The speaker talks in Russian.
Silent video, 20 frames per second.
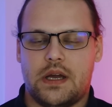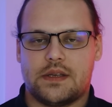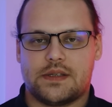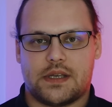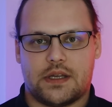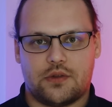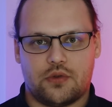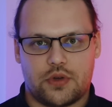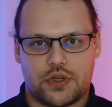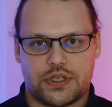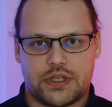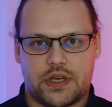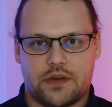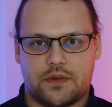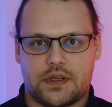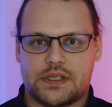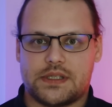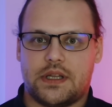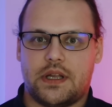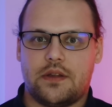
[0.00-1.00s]
За одно
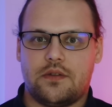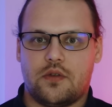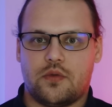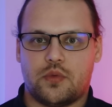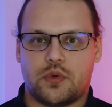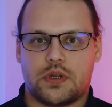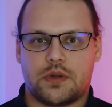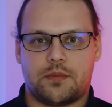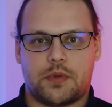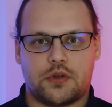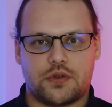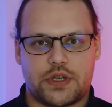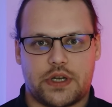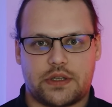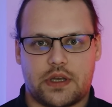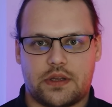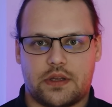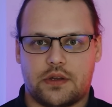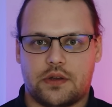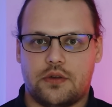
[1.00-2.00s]
ежедневное задание вы будете получать
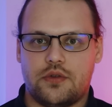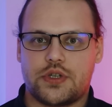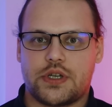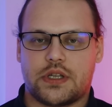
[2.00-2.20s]
один ключ,